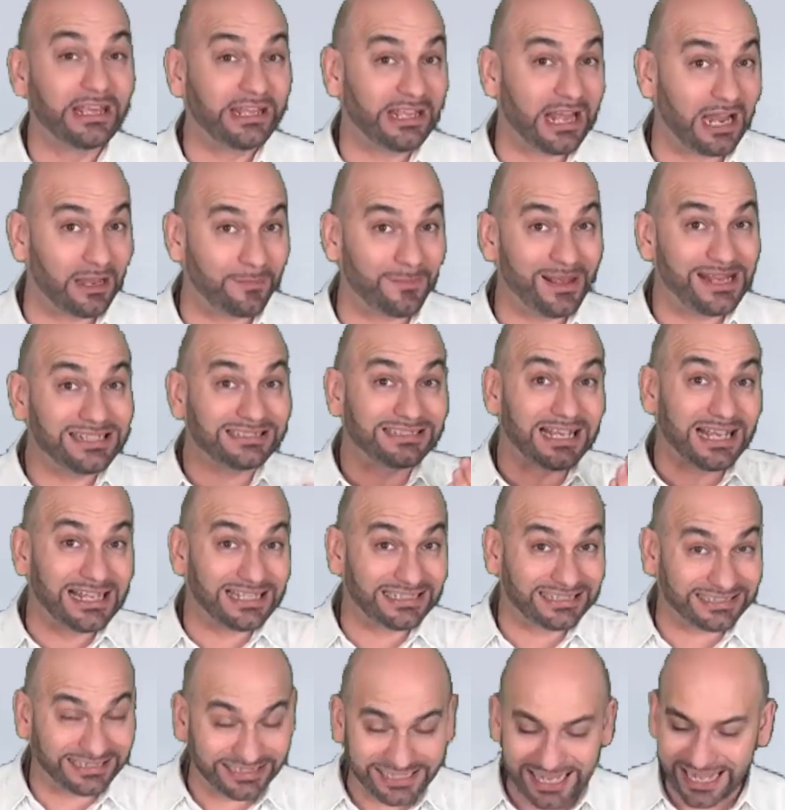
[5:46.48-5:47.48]
y al mes
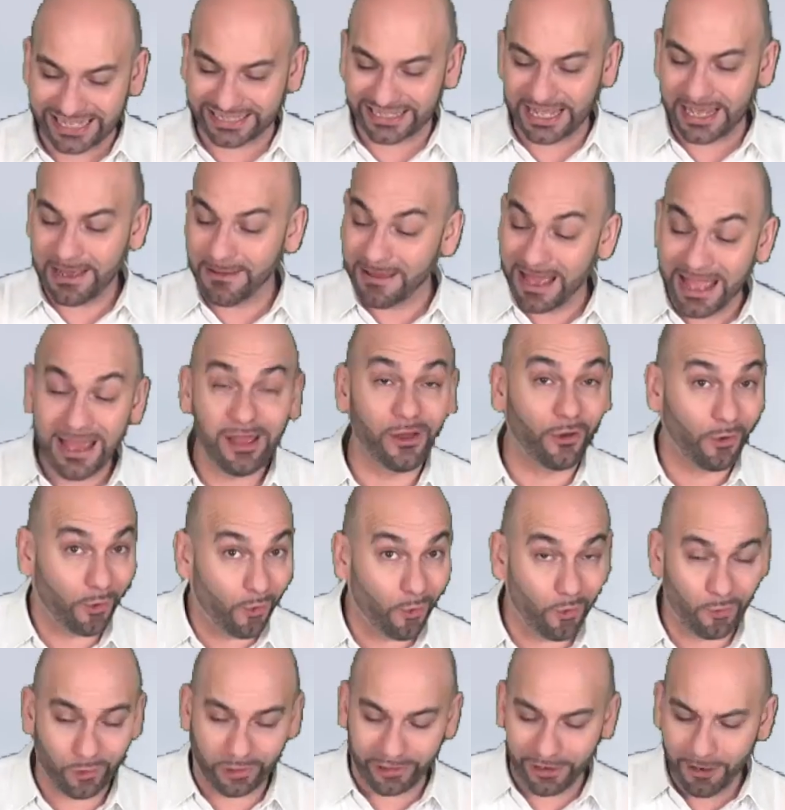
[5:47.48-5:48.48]
7 en
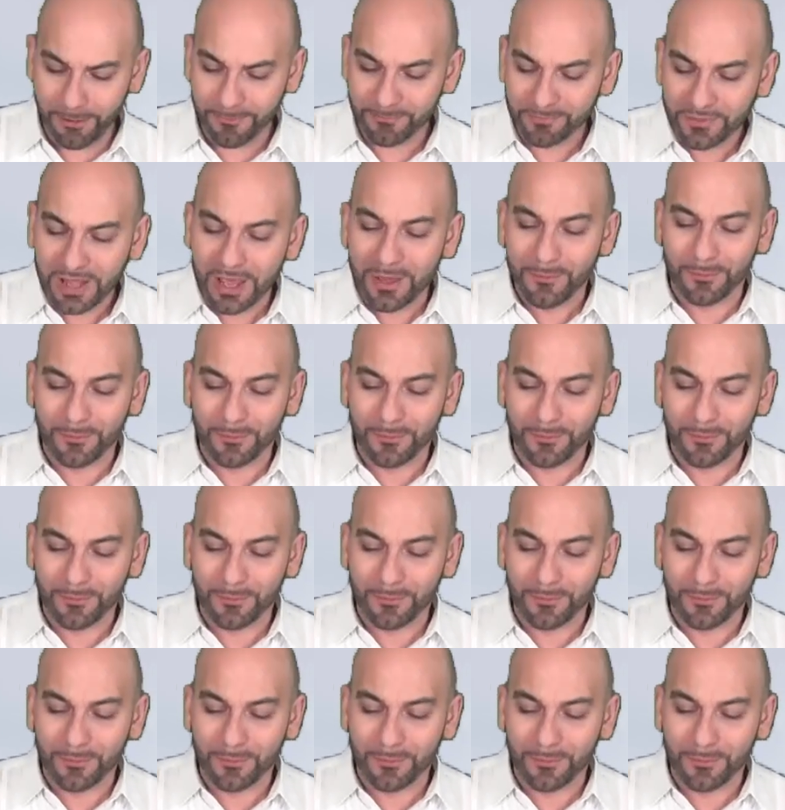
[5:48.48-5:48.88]
julio.